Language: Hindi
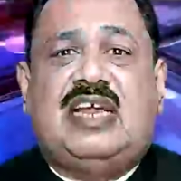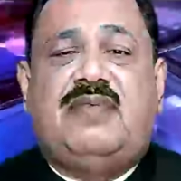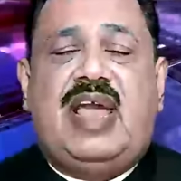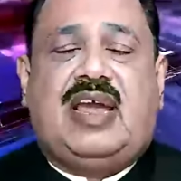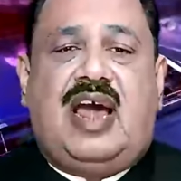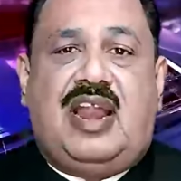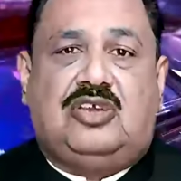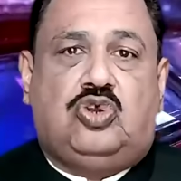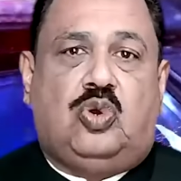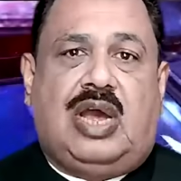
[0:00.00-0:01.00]
सर्वे कराना
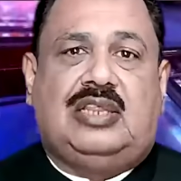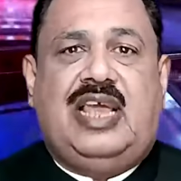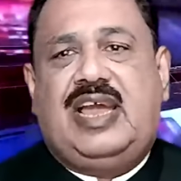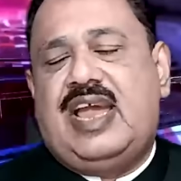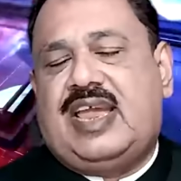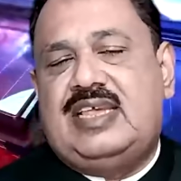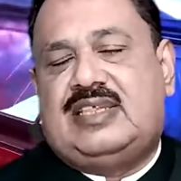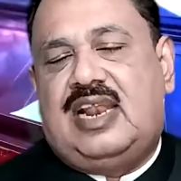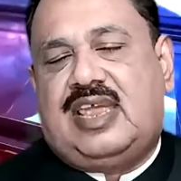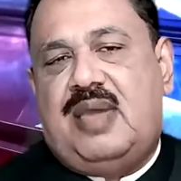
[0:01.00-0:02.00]
शुरू कर दिया कि
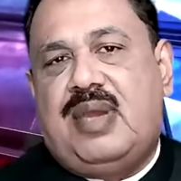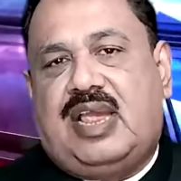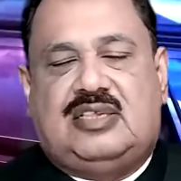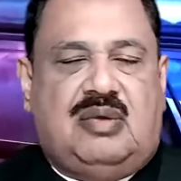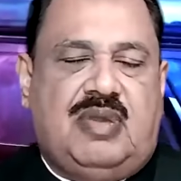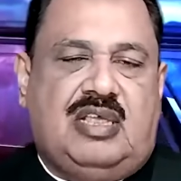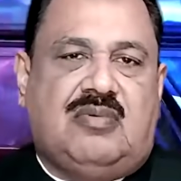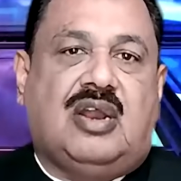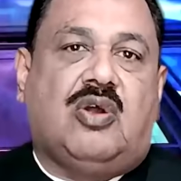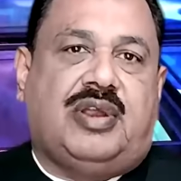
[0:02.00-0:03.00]
किस हल्के में किस
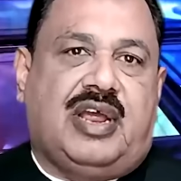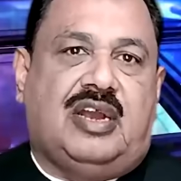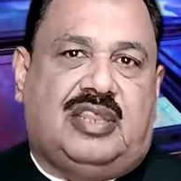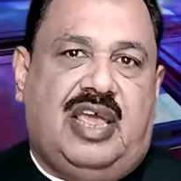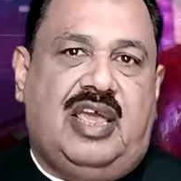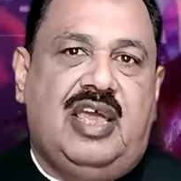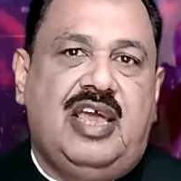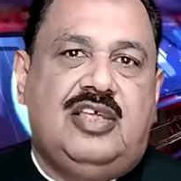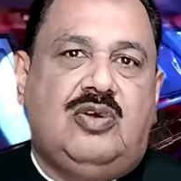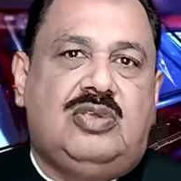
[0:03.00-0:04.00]
उम्मीदवार को टिकट दें
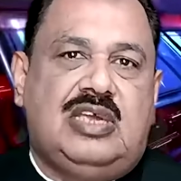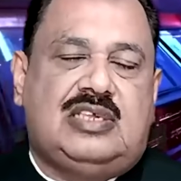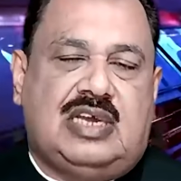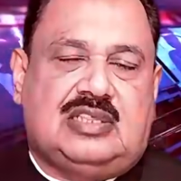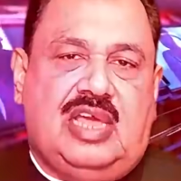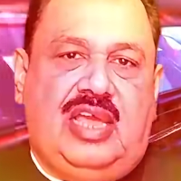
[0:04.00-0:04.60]
जो जीत सकता